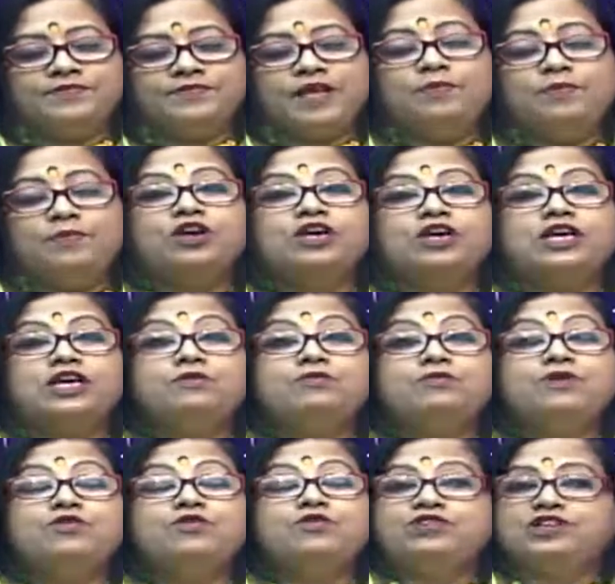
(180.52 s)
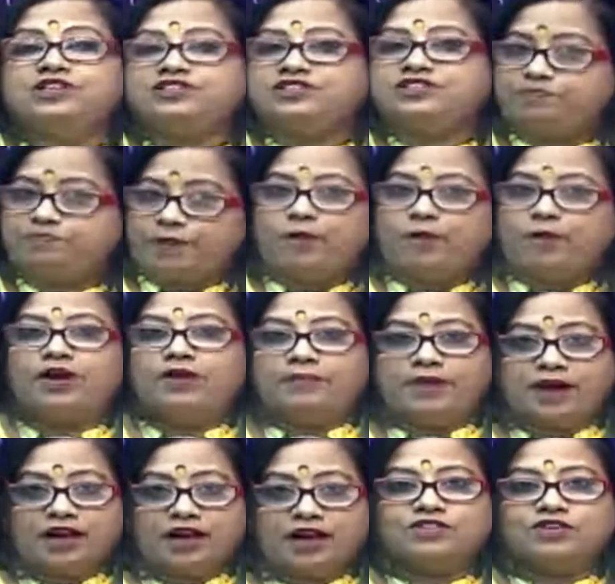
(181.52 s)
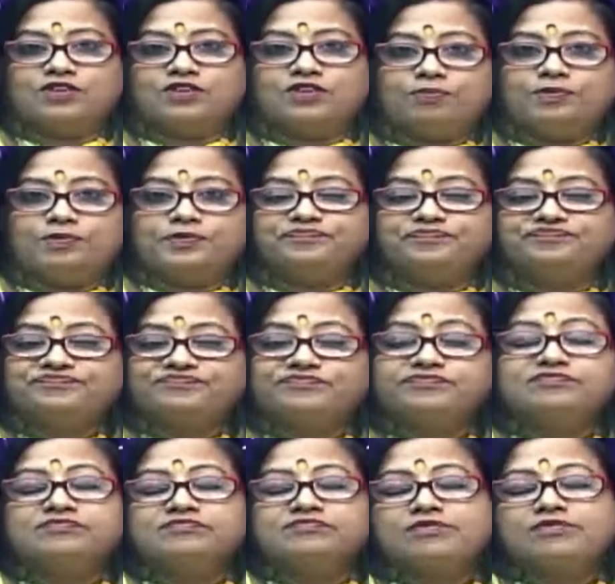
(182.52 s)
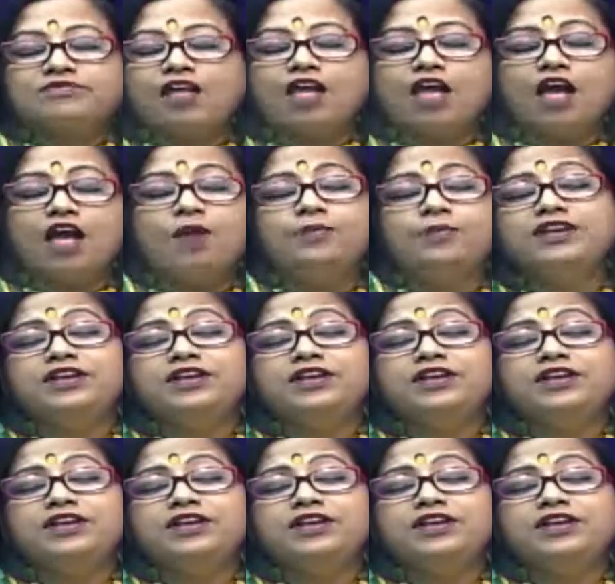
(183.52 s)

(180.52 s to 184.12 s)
এবং ইমিউনিটি পাওয়ার বাড়াতে হবে আমি